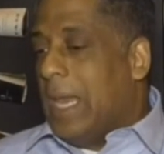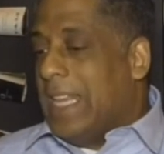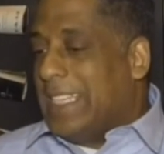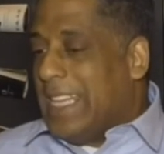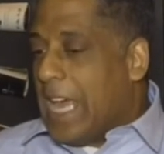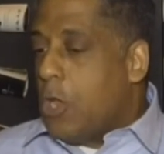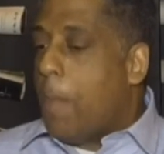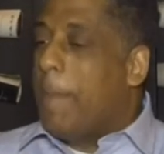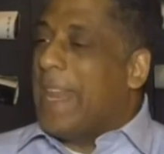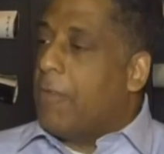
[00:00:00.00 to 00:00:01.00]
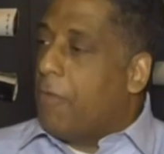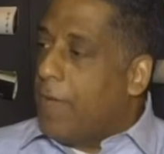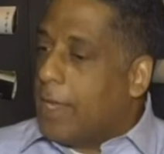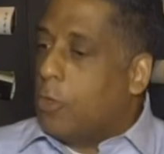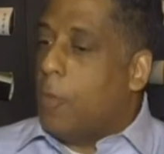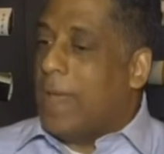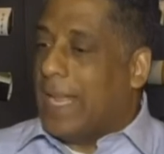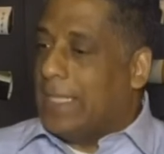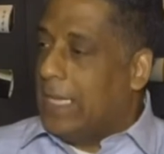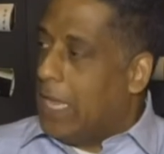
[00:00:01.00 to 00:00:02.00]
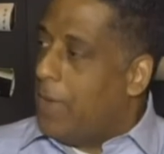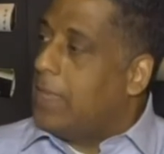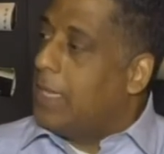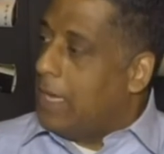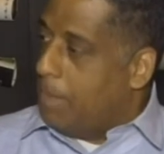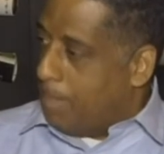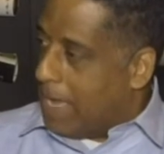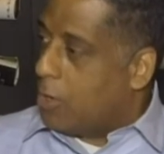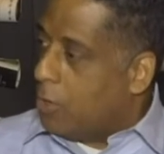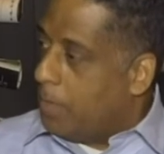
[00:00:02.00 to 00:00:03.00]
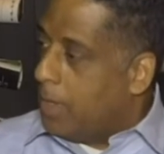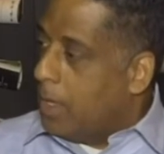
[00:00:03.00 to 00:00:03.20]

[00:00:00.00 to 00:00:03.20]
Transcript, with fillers: el escenario perfecto para que se levante el embargo